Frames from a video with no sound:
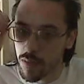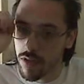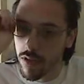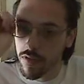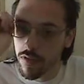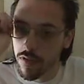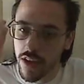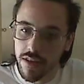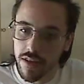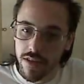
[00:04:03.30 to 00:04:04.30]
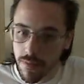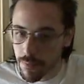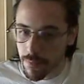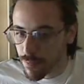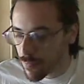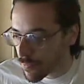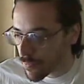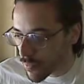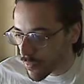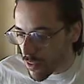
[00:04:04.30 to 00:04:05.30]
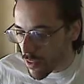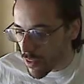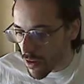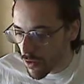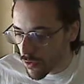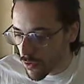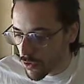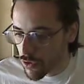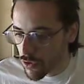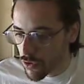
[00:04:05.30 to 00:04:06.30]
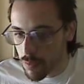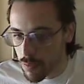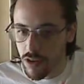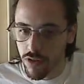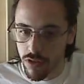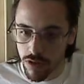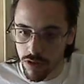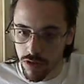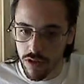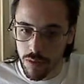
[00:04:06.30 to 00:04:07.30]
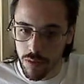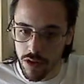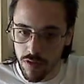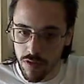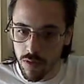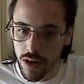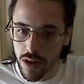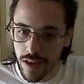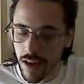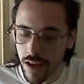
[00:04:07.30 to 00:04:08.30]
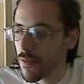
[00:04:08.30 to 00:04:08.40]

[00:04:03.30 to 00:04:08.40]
de confianza, o de, menos, o de menor formalidad,